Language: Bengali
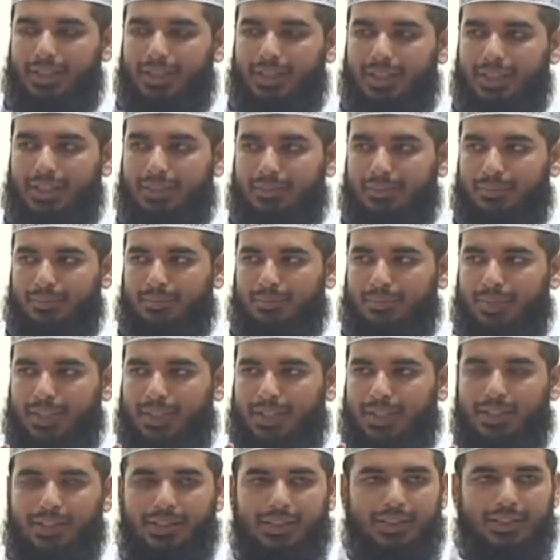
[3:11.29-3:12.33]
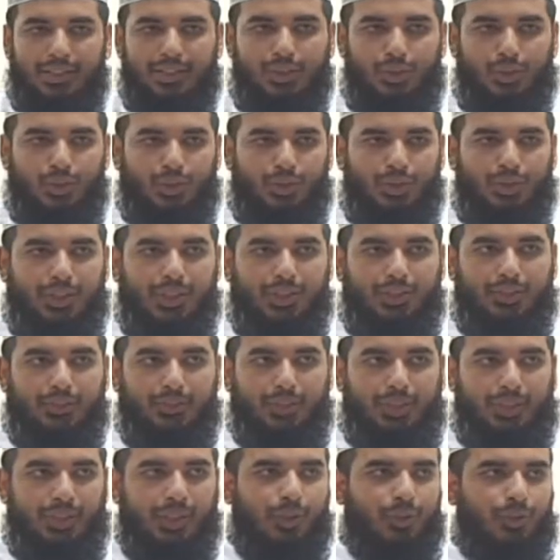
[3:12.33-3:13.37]
এই ম্যাগনেটিক যে শক্তি আছে
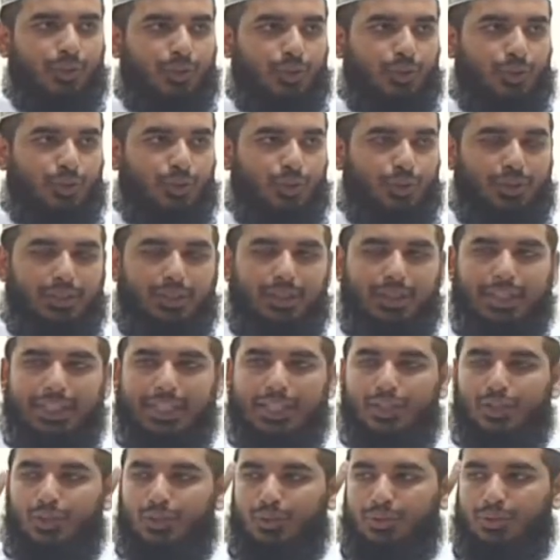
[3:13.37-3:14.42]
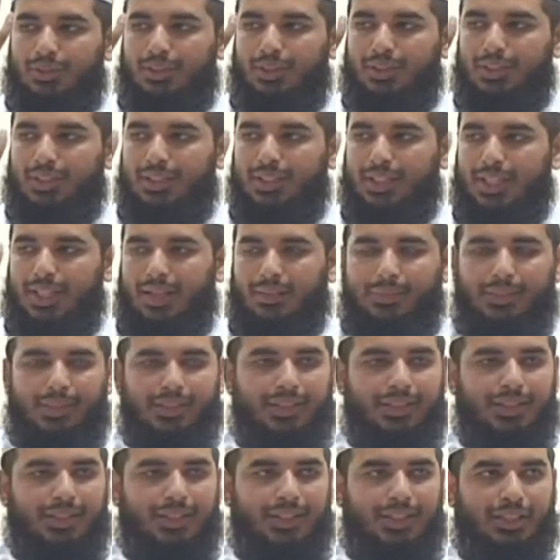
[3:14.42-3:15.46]
মাধ্যাকর্ষণ শক্তি এই শক্তিটি
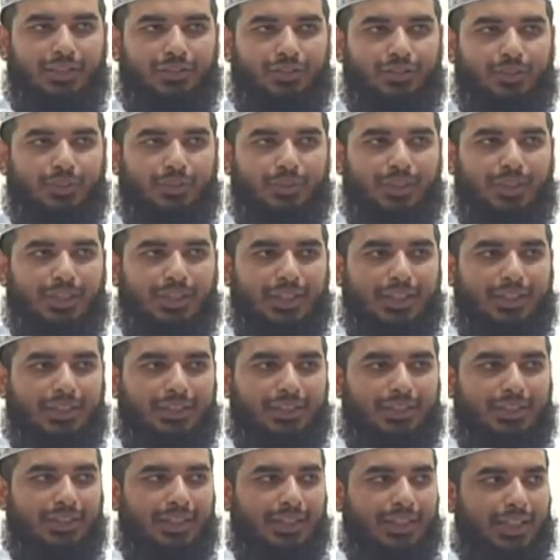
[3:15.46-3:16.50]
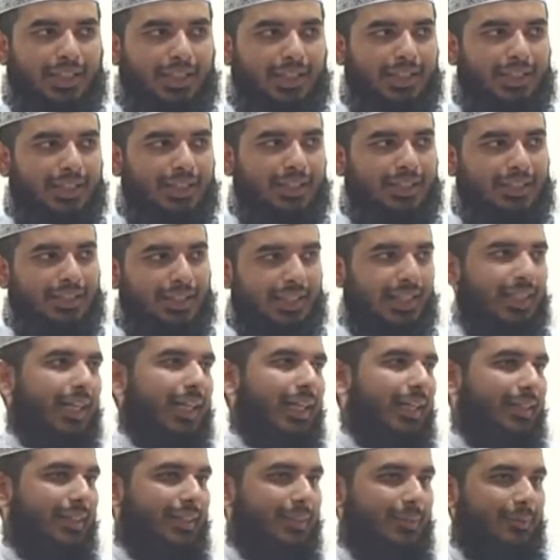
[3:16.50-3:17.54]
আমাদেরকে জমিনের দিকে টেনে
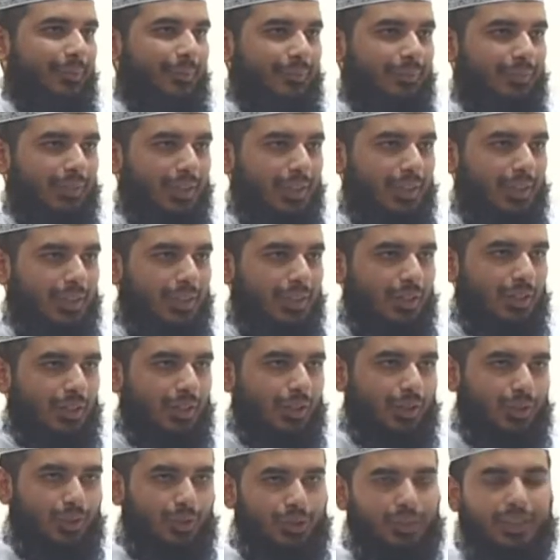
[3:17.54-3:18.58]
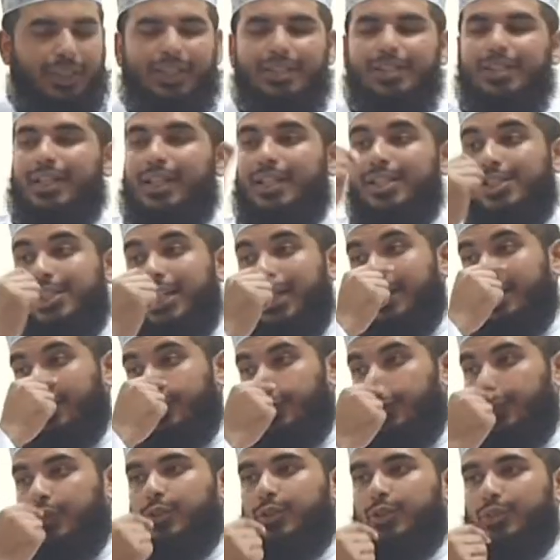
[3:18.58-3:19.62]
রাখে অন্যথায় যারা চাঁদে
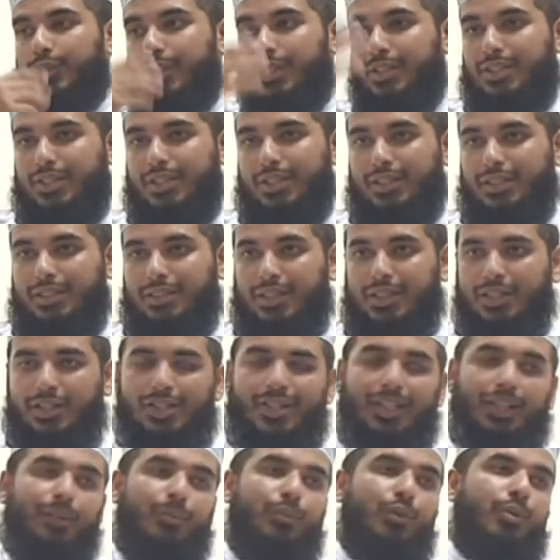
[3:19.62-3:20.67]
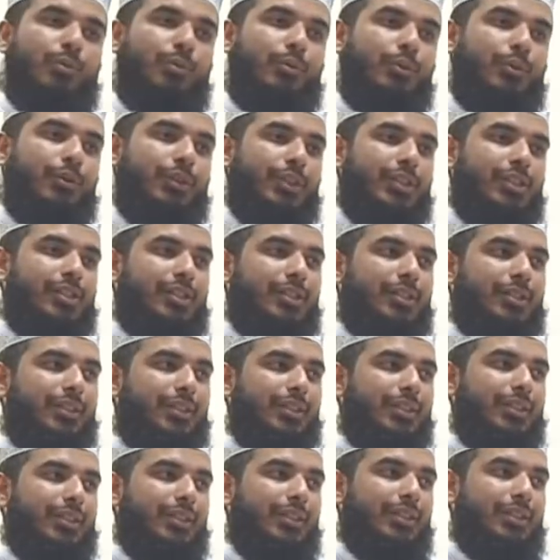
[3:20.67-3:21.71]
সফর করেছে যারা চাঁদে ভ্রমণ করেছে
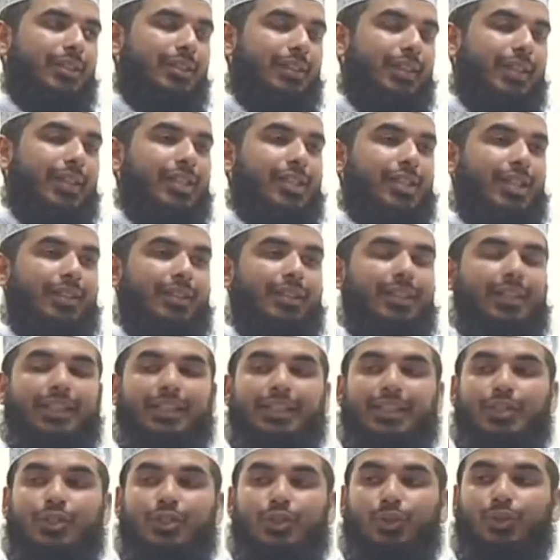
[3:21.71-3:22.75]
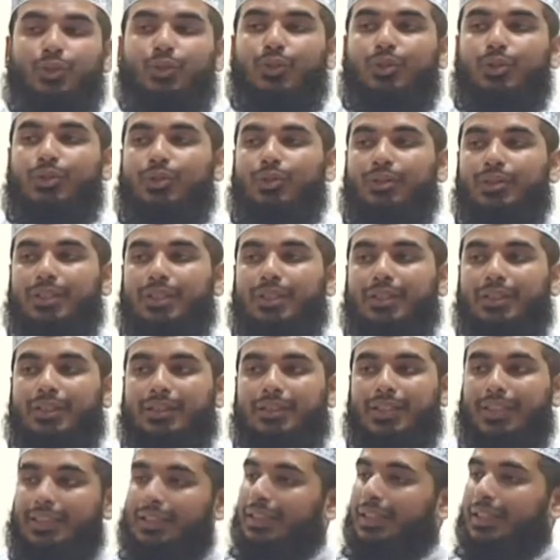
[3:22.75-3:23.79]
তার সাথে একটা যন্ত্র
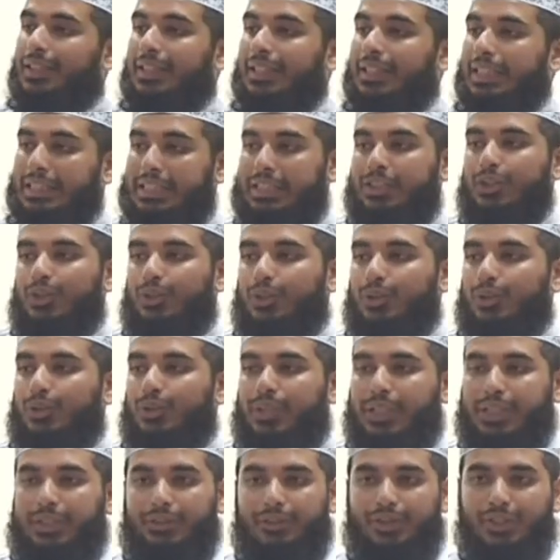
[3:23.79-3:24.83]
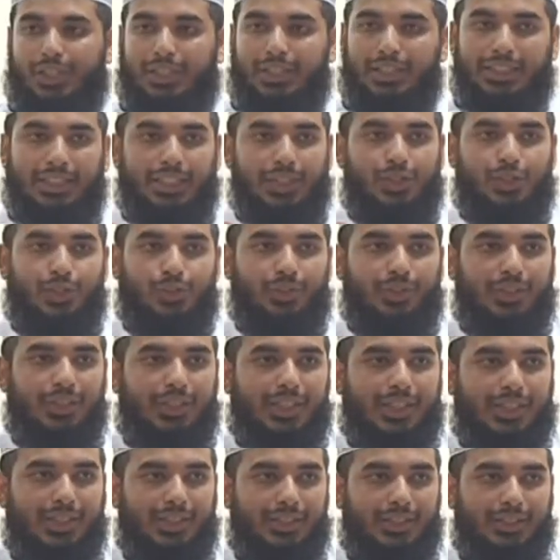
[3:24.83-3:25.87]
তাদেরকে নিয়ে যেতে হতো কারণ চাঁদে এই
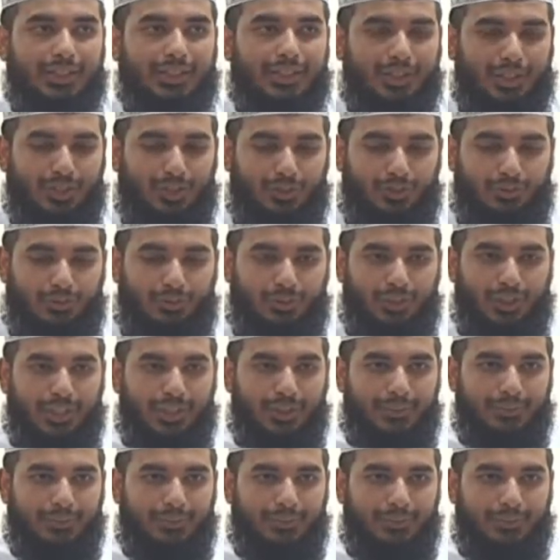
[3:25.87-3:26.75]
শক্তিটা নেই ফলে